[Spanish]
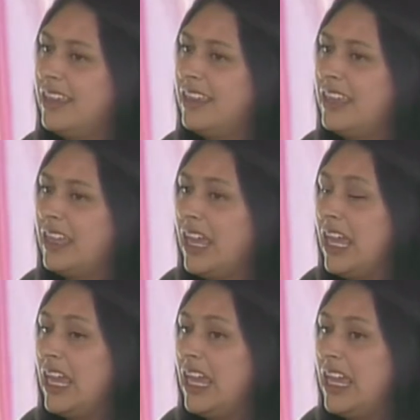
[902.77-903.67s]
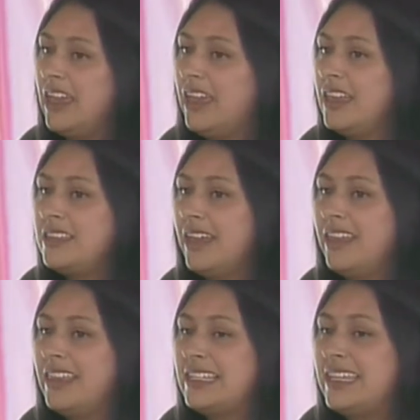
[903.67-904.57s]
que
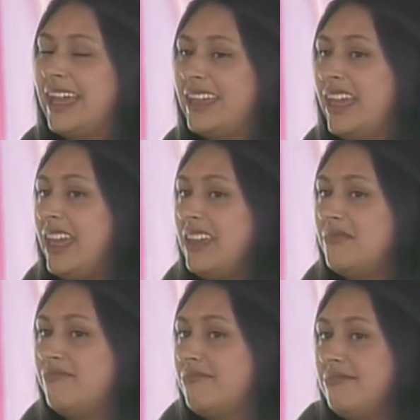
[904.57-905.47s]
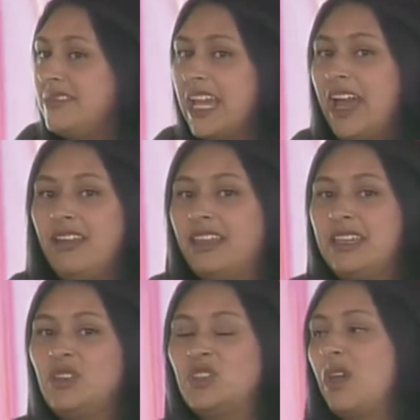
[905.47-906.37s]
ella decía que ya
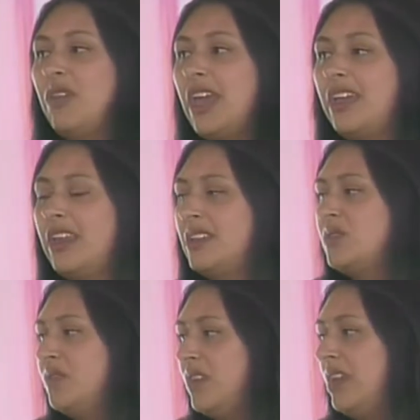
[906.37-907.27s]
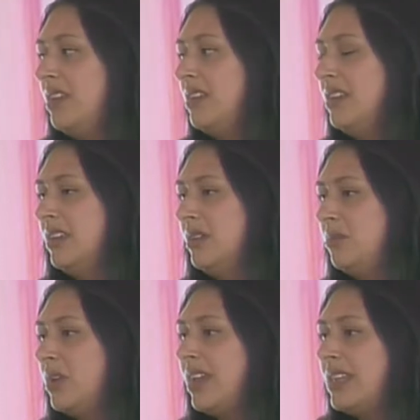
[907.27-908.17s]
ella no sabía qué era sufrir,
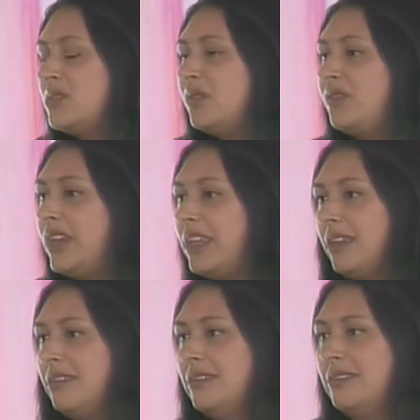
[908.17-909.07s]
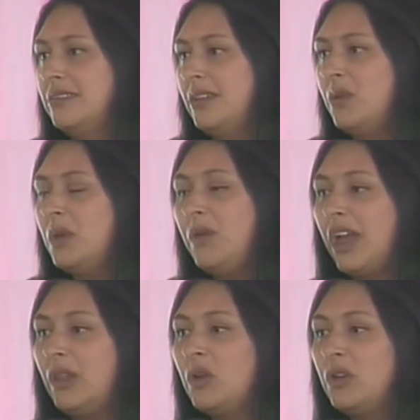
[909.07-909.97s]
porque el sufrir se volvió
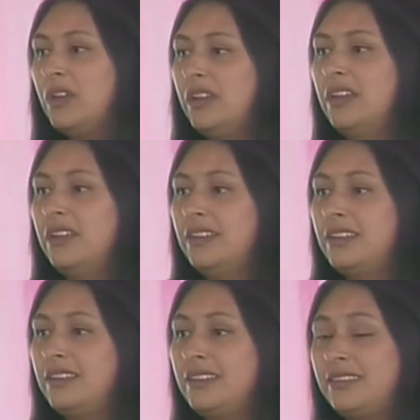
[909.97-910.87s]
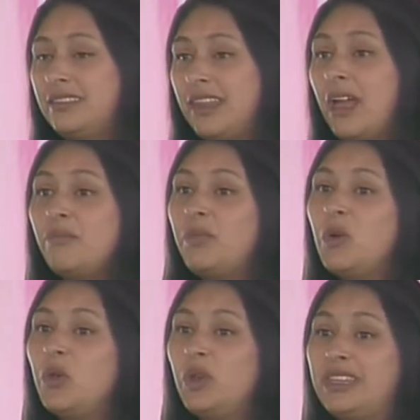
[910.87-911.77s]
algo tan
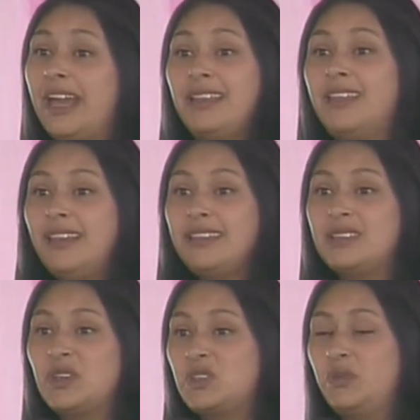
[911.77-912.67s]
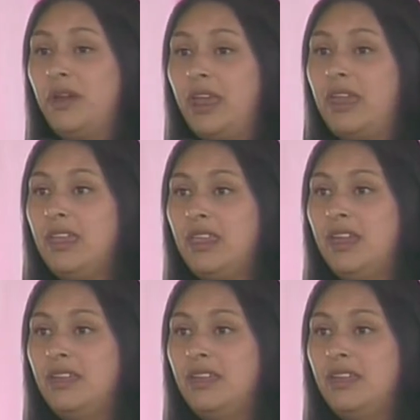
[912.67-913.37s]
puro y tan delicioso para ella,